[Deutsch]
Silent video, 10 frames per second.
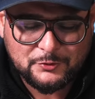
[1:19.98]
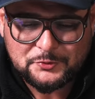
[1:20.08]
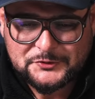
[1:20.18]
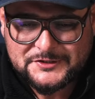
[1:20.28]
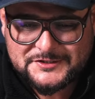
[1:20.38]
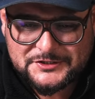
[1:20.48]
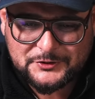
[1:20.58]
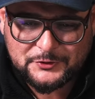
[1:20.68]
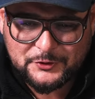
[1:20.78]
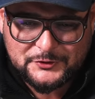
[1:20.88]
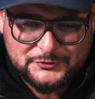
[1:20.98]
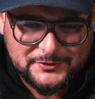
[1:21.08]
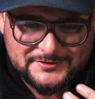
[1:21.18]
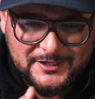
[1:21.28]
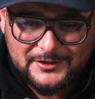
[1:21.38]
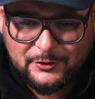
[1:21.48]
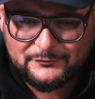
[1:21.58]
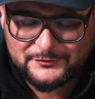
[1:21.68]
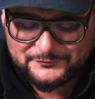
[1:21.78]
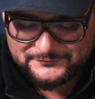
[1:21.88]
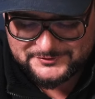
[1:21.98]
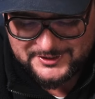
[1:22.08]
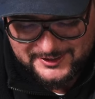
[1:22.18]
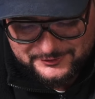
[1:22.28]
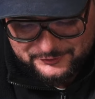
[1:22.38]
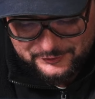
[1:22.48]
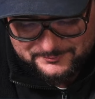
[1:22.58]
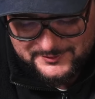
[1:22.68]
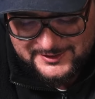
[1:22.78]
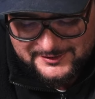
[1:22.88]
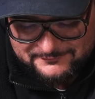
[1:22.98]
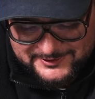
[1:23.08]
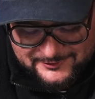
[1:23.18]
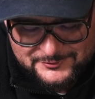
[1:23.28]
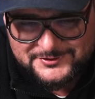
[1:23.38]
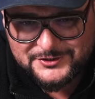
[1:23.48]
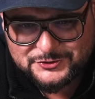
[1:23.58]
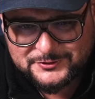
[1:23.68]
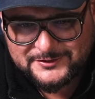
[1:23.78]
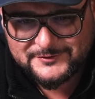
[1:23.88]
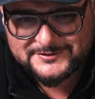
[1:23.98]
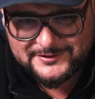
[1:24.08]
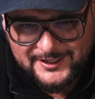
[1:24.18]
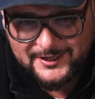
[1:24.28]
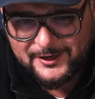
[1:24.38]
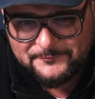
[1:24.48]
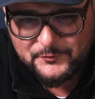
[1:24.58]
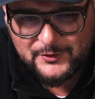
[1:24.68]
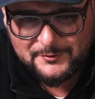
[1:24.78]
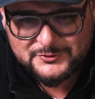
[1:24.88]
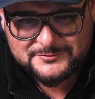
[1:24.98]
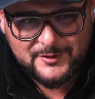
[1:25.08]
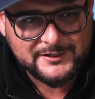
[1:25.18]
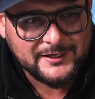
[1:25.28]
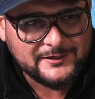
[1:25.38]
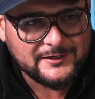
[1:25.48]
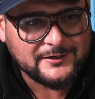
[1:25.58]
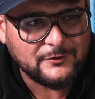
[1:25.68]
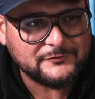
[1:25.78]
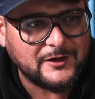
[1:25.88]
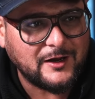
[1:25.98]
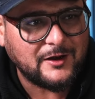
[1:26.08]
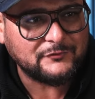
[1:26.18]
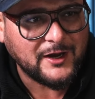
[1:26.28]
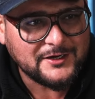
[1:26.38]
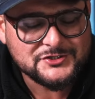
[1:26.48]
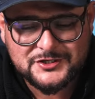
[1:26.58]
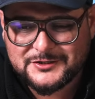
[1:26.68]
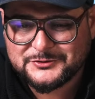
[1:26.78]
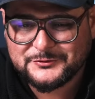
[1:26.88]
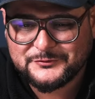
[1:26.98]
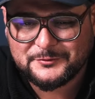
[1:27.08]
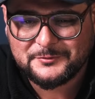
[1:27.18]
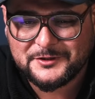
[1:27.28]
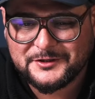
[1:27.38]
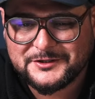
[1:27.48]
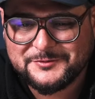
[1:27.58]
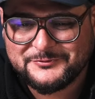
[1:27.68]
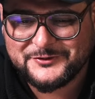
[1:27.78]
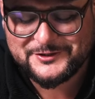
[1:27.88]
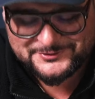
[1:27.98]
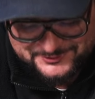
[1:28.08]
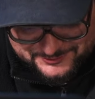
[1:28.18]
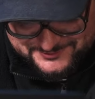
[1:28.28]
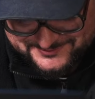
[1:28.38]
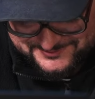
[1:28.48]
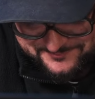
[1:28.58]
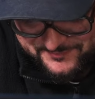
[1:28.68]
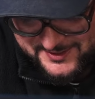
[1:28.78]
kommunizieren können, sodass Sachen auch vernünftig ankommen. Wir kennen uns ja schon etwas länger und haben uns mal kennengelernt auf einer Veranstaltung vom äh, lieben Felix Tönnissen.